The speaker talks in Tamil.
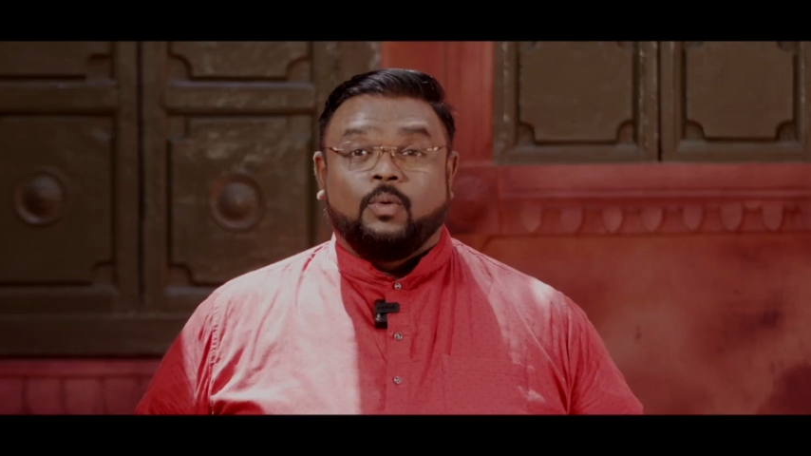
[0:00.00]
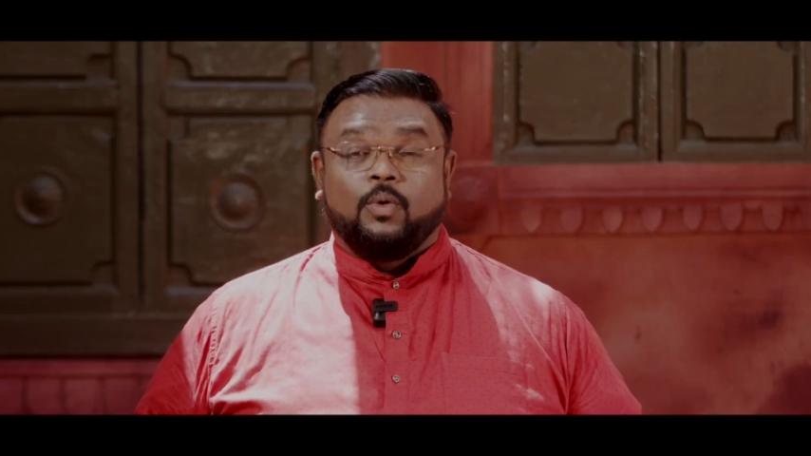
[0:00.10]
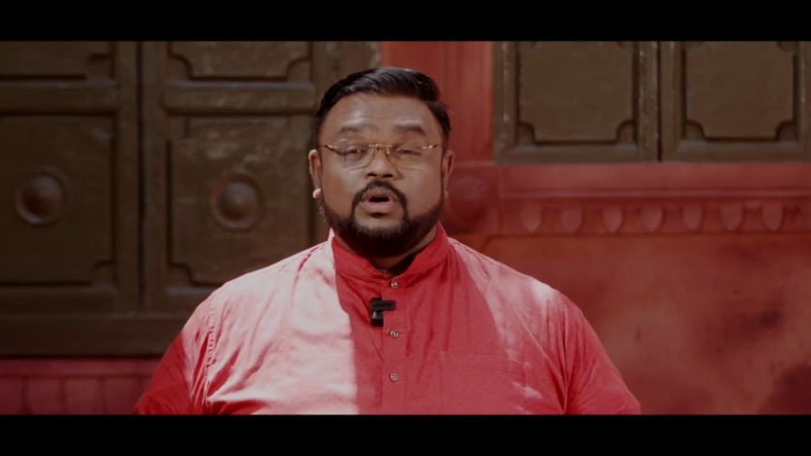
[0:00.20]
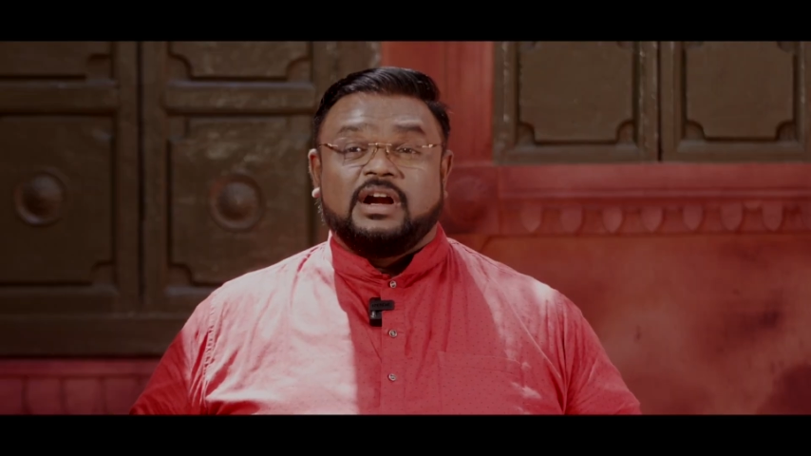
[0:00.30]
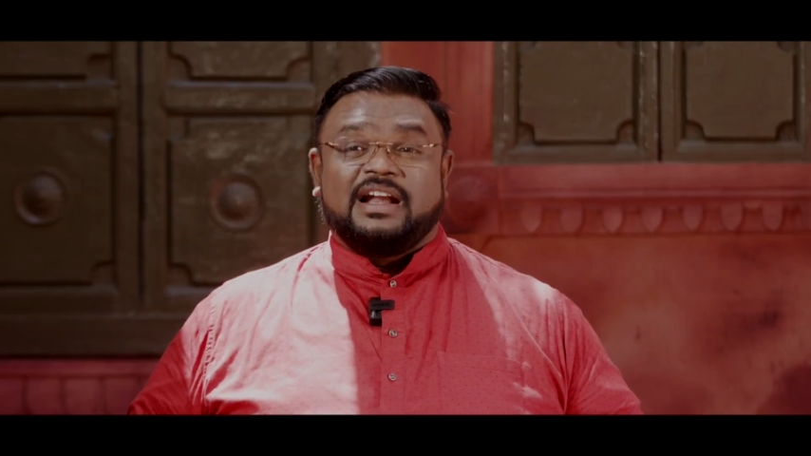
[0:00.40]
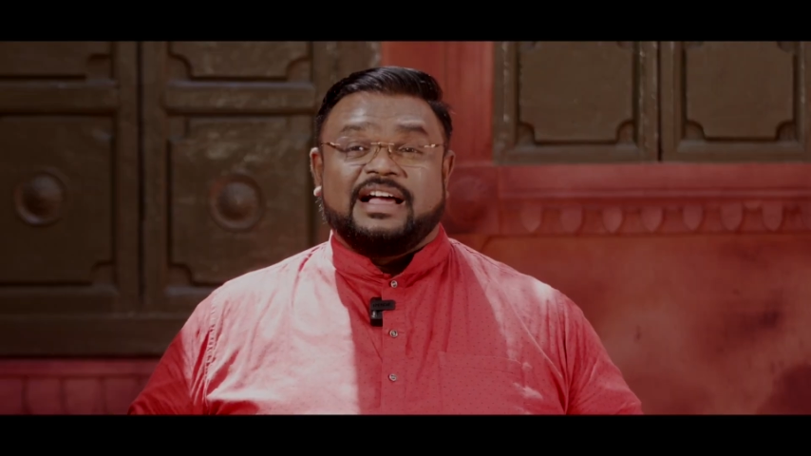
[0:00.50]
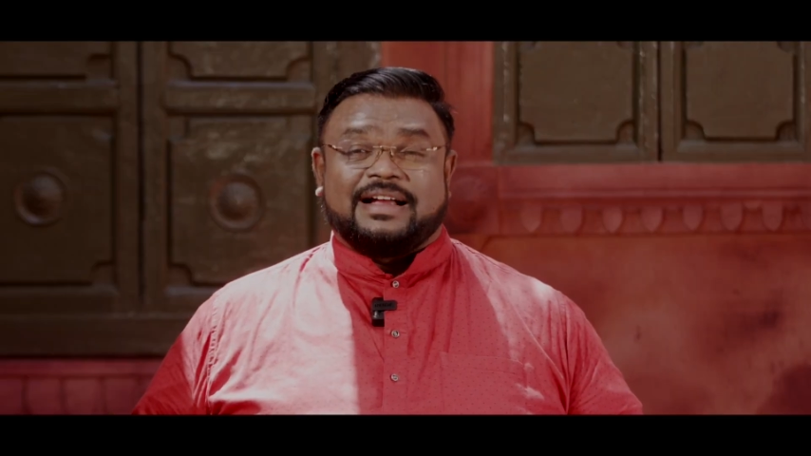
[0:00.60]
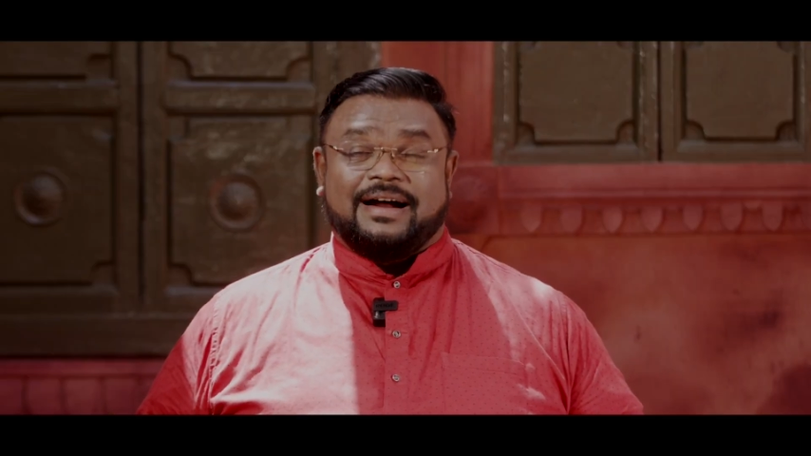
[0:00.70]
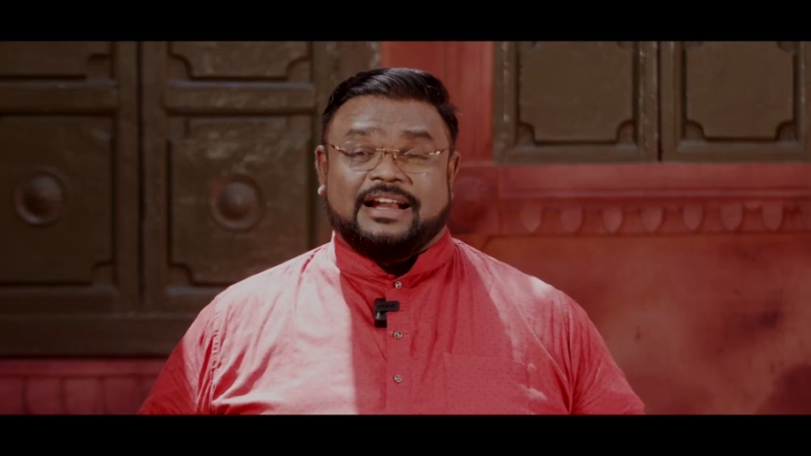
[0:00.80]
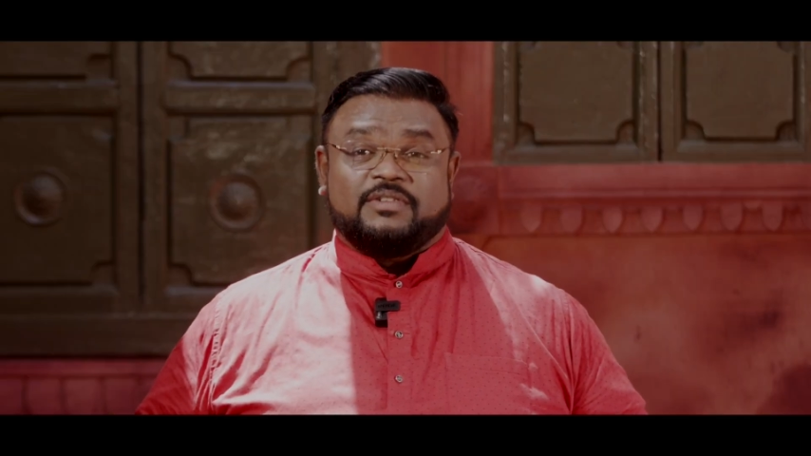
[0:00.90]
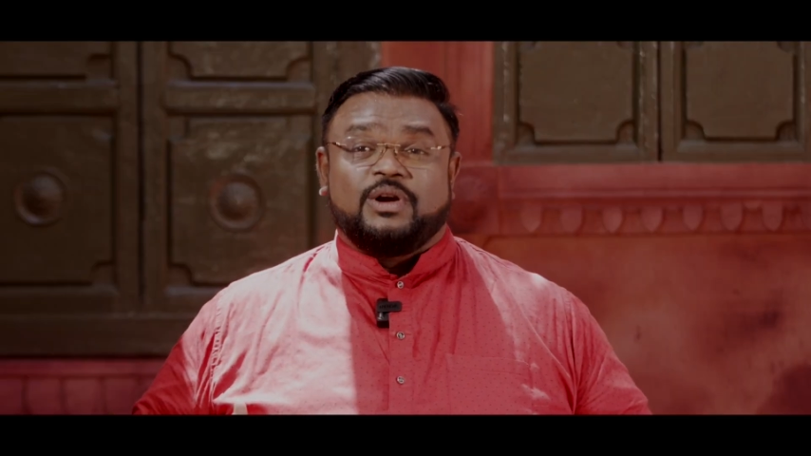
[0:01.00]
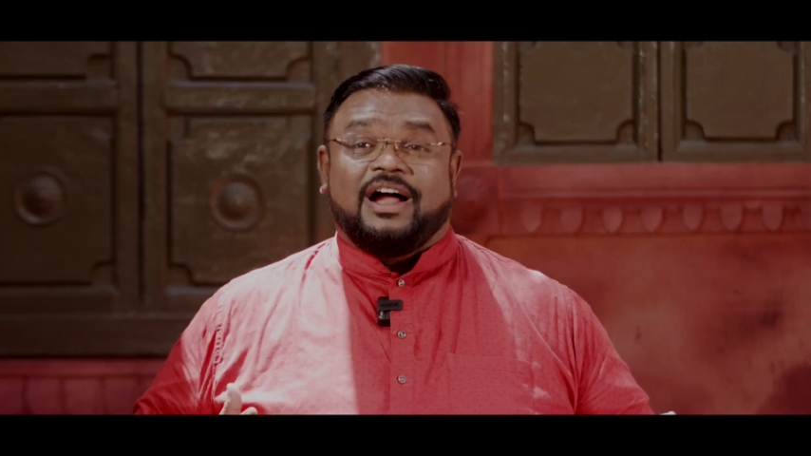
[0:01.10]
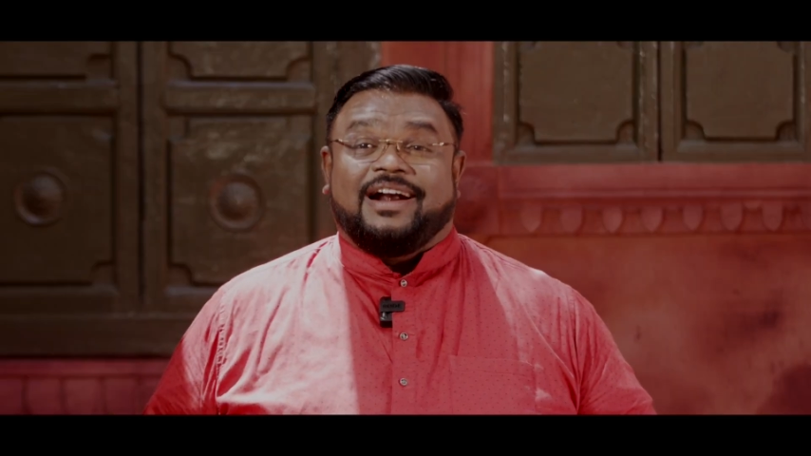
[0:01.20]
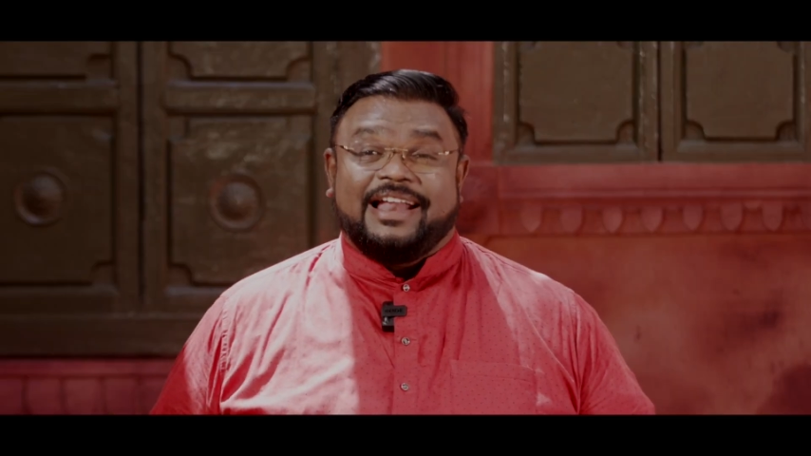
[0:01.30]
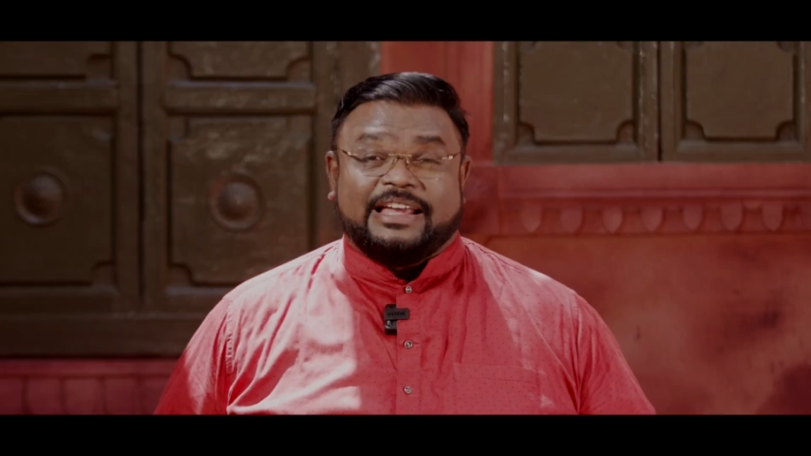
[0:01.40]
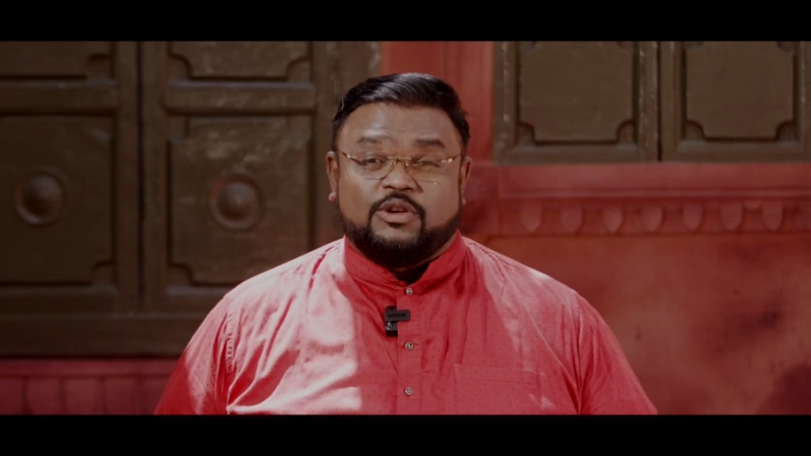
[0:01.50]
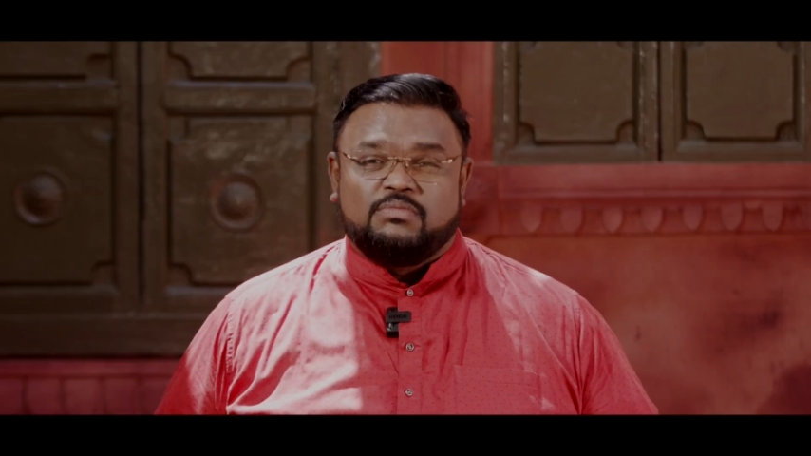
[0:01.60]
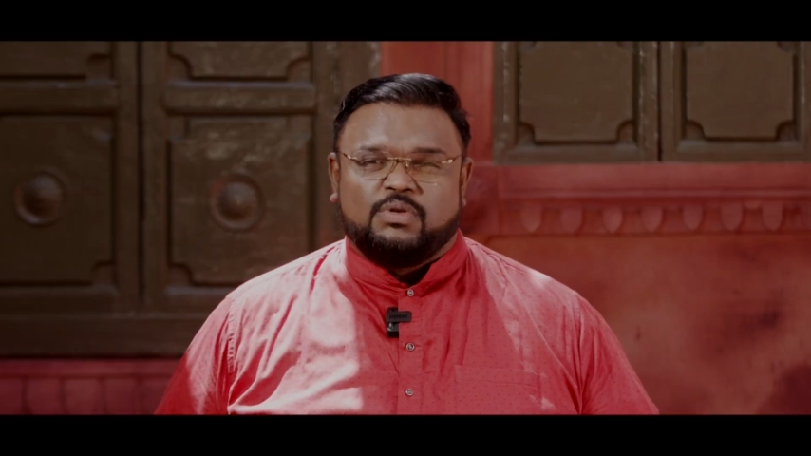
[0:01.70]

உங்களை கடவுள் அழைக்கும்